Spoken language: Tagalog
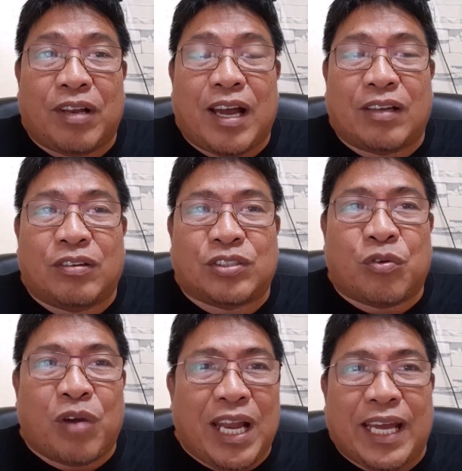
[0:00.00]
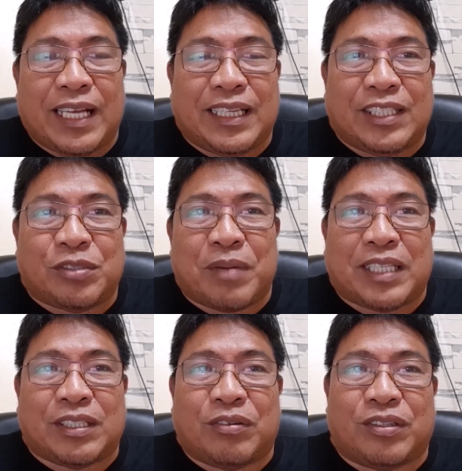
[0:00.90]
lang no so wala eh hindi
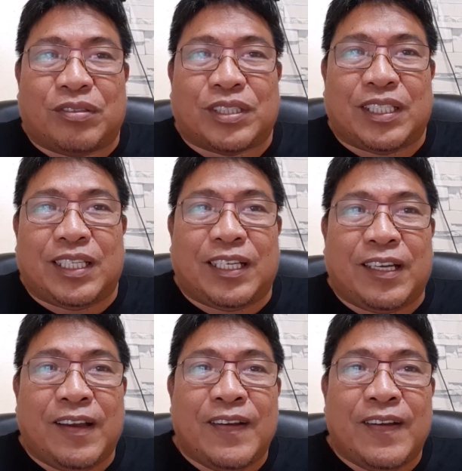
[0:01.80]
sumasagot to si